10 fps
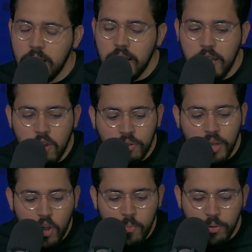Y yo
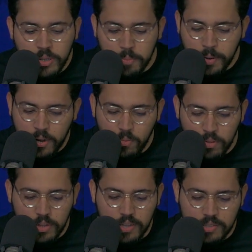tengo muchas
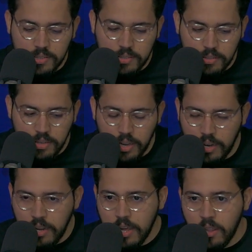preguntas
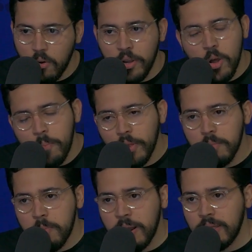el día de hoy. No
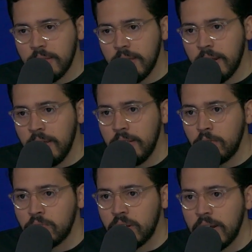podemos pretender
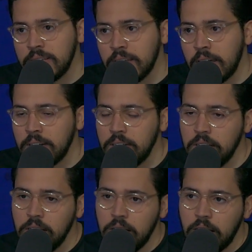institucionalizar
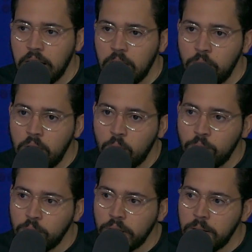eh, una
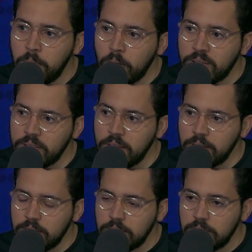cultura de la
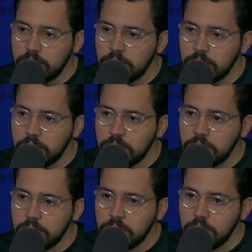hipocresía.
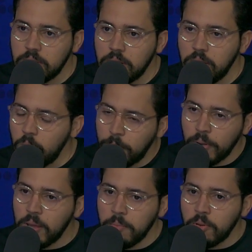No
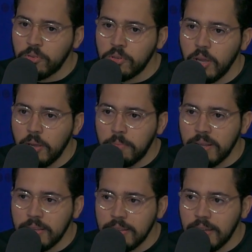podemos
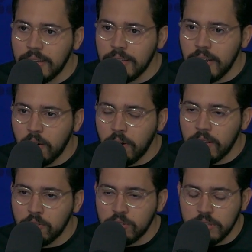pretender tener
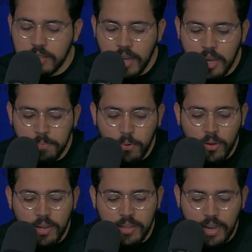una sociedad
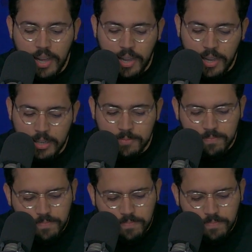hipócrita en la que